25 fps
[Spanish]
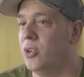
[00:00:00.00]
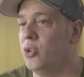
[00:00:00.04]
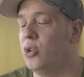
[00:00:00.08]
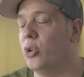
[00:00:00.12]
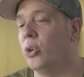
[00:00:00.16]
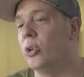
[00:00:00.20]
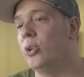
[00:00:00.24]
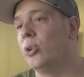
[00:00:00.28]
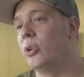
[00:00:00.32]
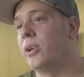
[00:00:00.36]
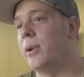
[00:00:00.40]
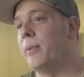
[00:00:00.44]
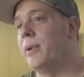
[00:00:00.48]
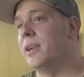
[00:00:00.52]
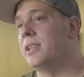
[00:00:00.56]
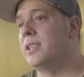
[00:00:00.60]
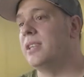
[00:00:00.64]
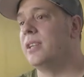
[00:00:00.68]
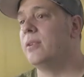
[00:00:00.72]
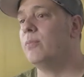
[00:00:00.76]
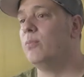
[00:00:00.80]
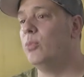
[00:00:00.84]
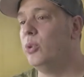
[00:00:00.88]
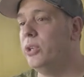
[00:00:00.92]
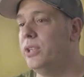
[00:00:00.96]
Yo creo que va a
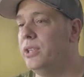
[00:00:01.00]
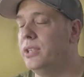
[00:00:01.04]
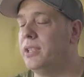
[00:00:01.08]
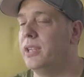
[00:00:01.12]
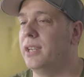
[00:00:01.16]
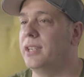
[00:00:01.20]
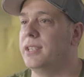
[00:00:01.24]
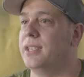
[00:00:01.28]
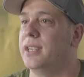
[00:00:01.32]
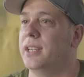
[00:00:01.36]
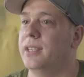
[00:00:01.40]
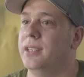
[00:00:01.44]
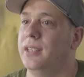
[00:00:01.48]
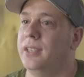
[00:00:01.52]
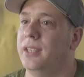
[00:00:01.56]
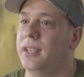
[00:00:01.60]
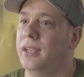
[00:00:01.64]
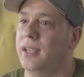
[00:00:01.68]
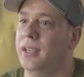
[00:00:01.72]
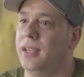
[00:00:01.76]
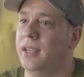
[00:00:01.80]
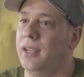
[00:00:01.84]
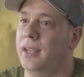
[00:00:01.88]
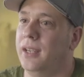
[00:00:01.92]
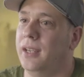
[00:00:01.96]
ser muy
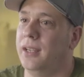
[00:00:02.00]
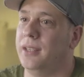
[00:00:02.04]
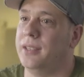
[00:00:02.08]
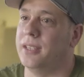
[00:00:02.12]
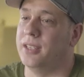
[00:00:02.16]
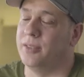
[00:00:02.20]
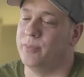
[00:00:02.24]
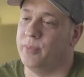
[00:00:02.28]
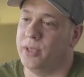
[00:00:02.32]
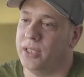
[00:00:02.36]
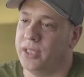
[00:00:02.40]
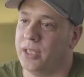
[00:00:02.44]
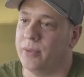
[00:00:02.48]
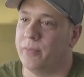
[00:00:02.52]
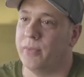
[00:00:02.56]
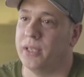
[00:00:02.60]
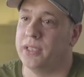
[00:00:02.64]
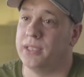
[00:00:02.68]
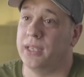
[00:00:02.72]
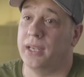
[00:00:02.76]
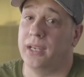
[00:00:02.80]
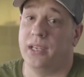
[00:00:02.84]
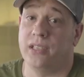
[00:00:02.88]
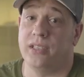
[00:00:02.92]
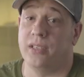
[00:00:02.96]
interesante eh, transmitir
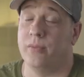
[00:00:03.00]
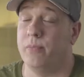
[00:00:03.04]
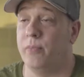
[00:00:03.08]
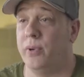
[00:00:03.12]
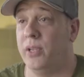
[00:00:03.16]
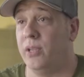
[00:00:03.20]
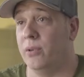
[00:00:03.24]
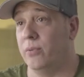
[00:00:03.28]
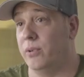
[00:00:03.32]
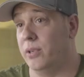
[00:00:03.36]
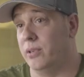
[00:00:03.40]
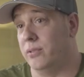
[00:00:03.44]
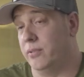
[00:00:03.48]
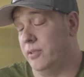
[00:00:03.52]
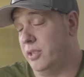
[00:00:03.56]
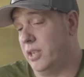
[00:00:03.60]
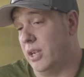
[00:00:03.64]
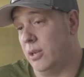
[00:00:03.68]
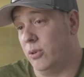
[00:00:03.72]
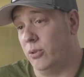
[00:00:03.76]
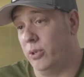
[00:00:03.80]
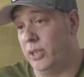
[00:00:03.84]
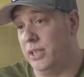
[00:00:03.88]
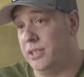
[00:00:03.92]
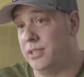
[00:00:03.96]
mensajes en vídeo, bueno,
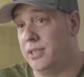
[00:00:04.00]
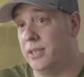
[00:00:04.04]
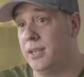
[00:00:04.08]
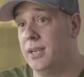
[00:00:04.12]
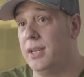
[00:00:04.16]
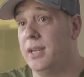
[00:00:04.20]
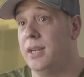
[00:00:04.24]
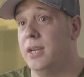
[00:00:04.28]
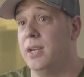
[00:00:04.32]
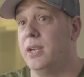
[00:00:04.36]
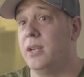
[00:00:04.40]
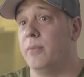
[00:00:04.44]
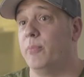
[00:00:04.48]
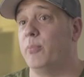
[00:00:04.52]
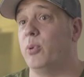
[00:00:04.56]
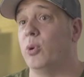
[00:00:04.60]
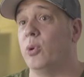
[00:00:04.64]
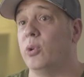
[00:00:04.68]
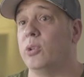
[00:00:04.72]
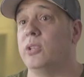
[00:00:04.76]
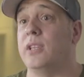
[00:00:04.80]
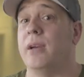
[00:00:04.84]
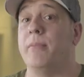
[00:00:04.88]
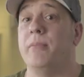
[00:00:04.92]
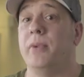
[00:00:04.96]
ya lo es,
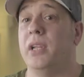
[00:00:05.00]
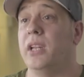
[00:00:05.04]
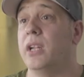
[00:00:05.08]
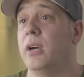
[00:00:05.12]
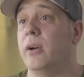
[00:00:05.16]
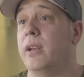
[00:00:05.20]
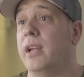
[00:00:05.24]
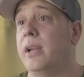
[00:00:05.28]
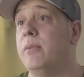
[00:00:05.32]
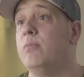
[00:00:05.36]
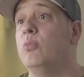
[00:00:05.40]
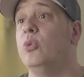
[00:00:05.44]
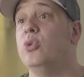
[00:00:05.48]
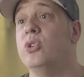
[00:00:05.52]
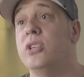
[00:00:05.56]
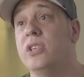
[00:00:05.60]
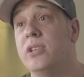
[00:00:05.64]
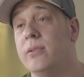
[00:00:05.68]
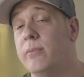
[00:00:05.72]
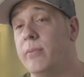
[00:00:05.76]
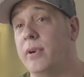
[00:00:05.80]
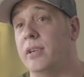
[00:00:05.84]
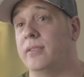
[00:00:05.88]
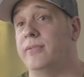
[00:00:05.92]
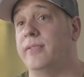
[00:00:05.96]
por, también ahora hay
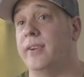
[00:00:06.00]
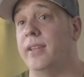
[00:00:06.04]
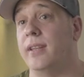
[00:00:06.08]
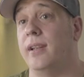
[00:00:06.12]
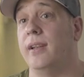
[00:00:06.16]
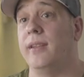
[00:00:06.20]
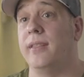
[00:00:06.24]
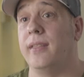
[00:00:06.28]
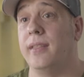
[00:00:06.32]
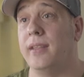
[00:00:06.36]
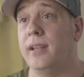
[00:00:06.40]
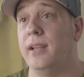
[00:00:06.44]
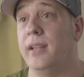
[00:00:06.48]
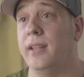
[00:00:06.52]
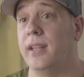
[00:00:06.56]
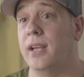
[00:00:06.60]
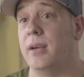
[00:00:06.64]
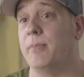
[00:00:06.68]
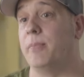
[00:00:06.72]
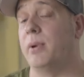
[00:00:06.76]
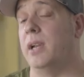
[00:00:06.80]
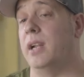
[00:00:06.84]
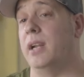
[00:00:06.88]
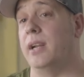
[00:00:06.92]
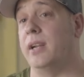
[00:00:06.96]
muchísima más
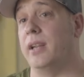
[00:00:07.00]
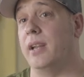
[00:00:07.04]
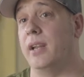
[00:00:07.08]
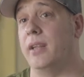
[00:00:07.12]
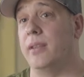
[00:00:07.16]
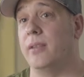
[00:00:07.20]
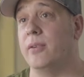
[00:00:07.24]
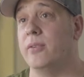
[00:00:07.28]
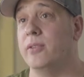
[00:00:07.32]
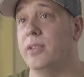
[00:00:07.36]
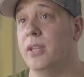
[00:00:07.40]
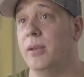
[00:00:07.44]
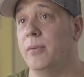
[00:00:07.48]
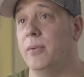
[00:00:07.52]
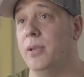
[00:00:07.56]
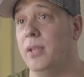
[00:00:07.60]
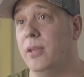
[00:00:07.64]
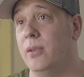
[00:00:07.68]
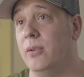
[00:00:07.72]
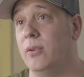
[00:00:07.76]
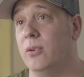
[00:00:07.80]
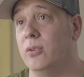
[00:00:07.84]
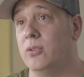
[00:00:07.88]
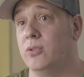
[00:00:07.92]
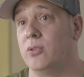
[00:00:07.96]
facilidad para la creación de
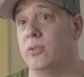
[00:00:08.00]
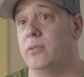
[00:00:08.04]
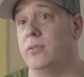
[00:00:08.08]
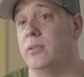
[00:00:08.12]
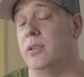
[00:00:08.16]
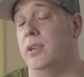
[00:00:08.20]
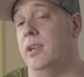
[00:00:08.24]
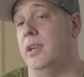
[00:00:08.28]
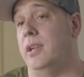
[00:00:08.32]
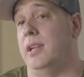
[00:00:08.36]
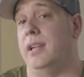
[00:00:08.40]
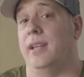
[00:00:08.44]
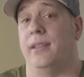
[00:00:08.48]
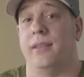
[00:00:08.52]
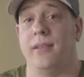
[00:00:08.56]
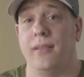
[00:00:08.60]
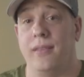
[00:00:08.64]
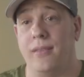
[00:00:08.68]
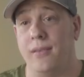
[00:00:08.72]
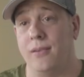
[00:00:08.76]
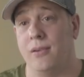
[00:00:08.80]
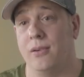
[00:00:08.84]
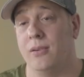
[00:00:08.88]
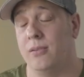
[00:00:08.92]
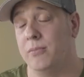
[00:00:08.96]
vídeos, eh, la
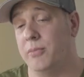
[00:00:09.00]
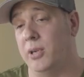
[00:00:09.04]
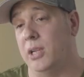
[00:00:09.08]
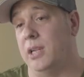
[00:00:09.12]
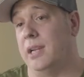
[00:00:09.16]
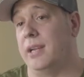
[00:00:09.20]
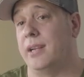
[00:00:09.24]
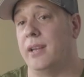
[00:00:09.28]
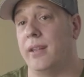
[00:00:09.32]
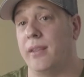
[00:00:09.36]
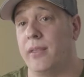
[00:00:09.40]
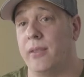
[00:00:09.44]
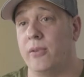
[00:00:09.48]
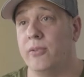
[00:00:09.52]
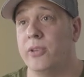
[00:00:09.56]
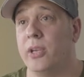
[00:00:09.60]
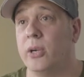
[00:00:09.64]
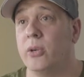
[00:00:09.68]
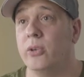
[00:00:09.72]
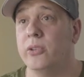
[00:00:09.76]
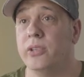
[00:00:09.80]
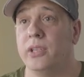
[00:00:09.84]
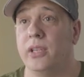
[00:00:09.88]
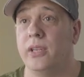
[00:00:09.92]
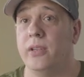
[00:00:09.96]
edición, bueno, la creación de
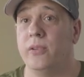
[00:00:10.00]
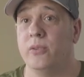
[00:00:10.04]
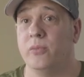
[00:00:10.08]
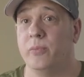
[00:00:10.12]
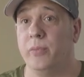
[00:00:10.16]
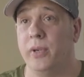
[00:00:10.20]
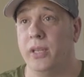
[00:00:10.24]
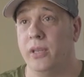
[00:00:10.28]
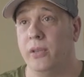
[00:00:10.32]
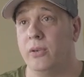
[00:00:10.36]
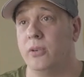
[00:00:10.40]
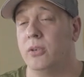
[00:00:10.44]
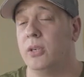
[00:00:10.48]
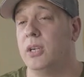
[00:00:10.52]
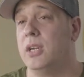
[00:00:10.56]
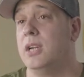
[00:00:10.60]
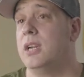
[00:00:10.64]
contenido en vídeo,